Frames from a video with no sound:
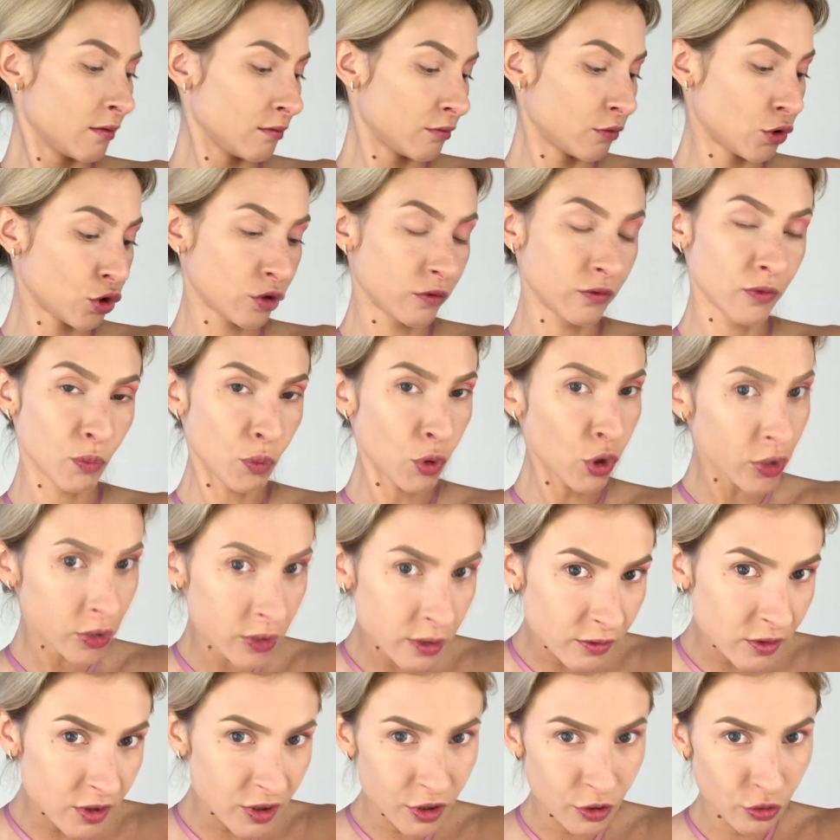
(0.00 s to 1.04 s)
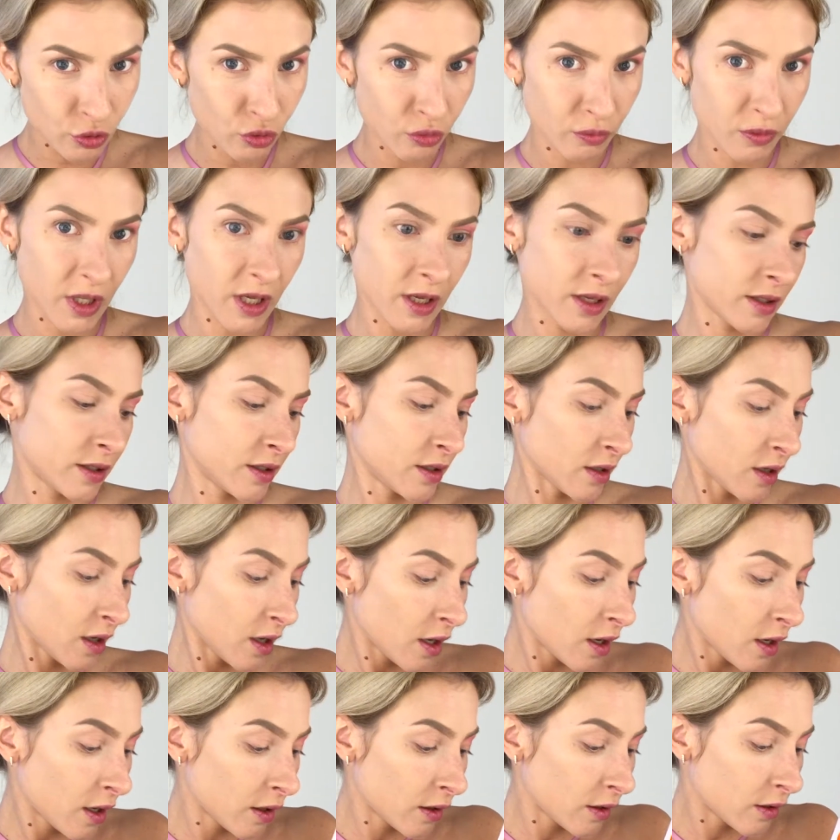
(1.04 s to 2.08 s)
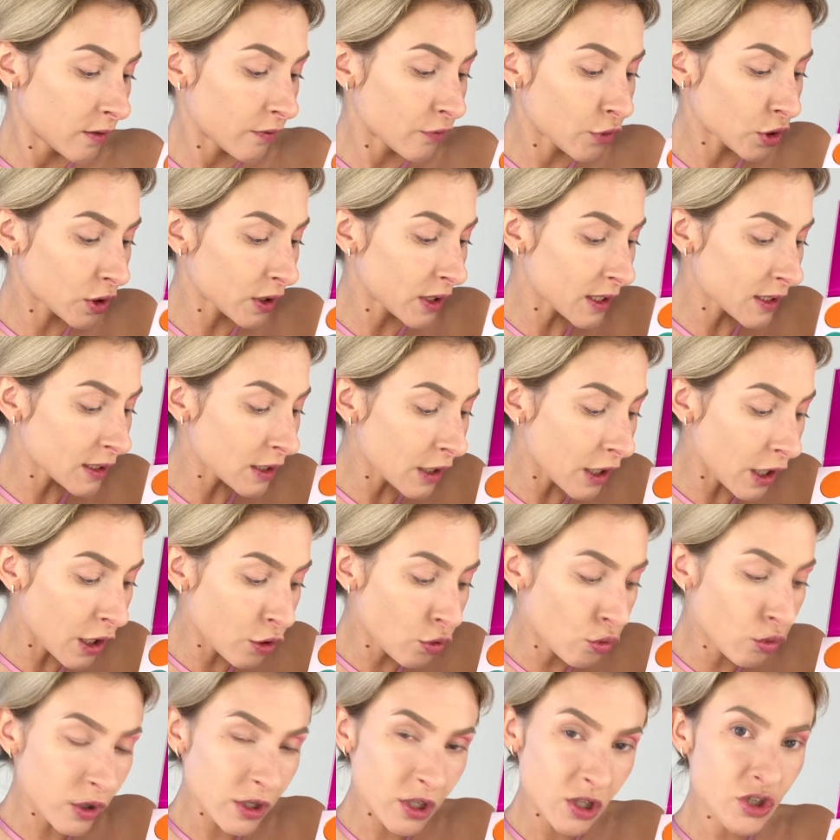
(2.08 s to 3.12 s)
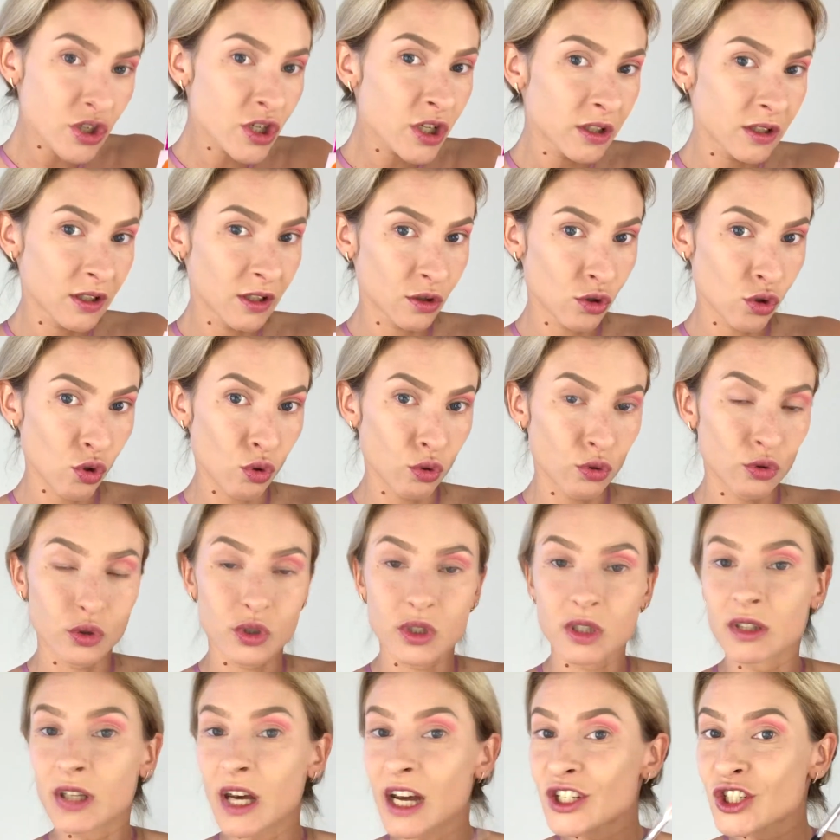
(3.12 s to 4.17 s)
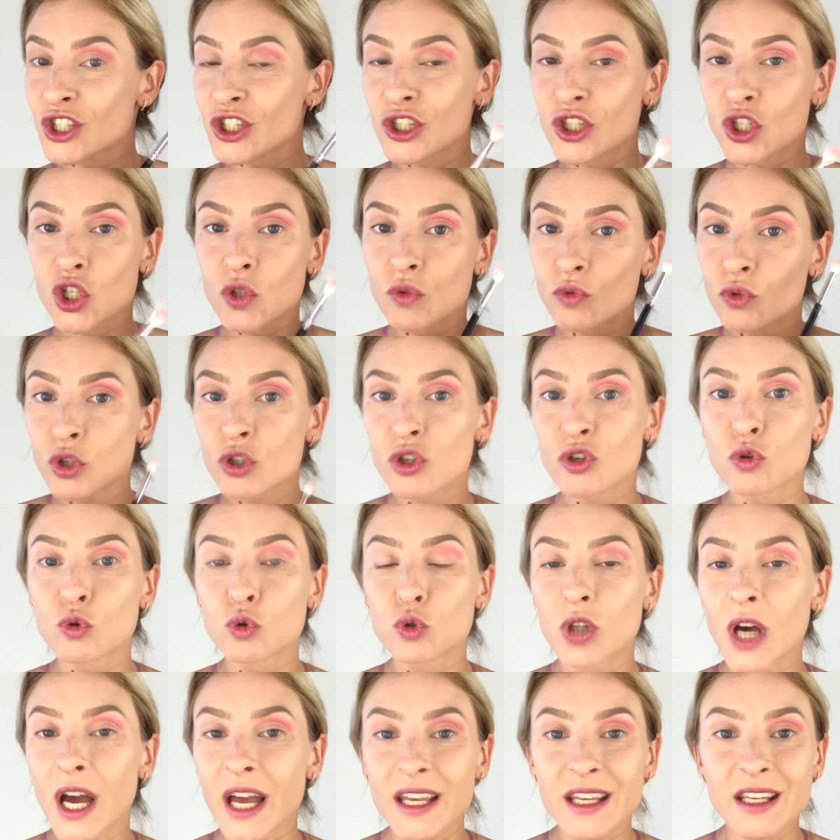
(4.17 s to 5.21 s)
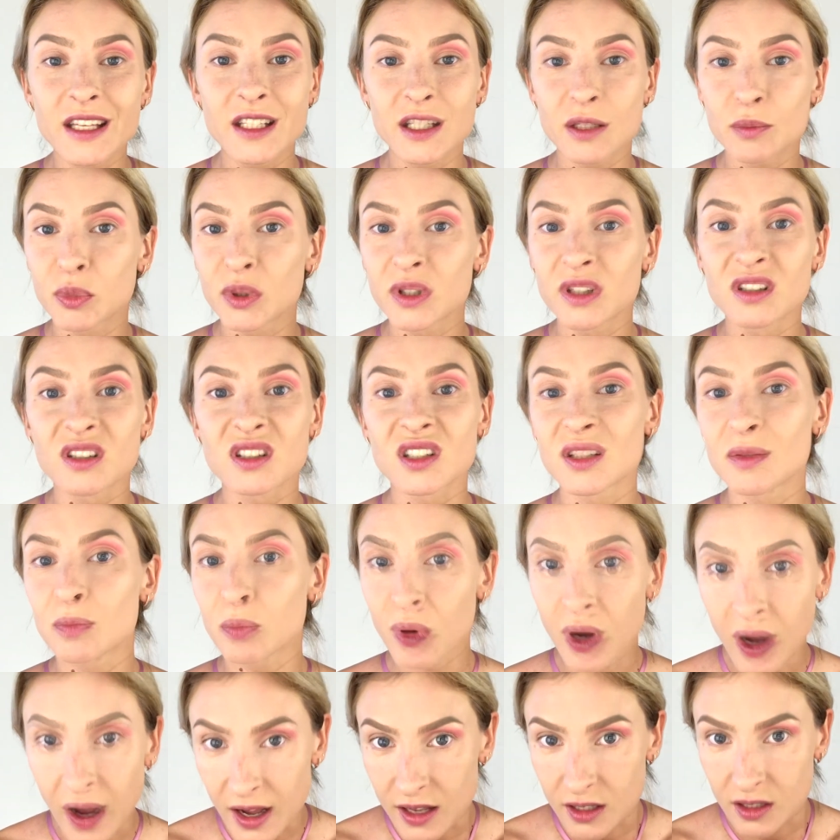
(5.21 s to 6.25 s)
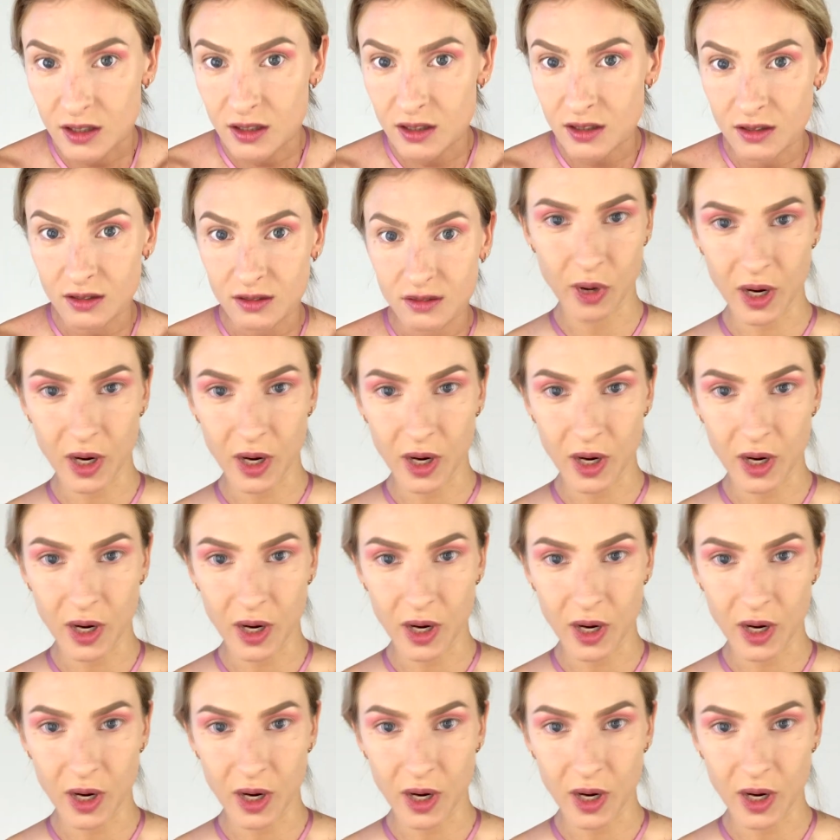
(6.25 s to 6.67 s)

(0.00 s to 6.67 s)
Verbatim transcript: может, вы пользоваться не умеете – вот если легонечко дотронуться, даже ничего никуда и не подосыпается.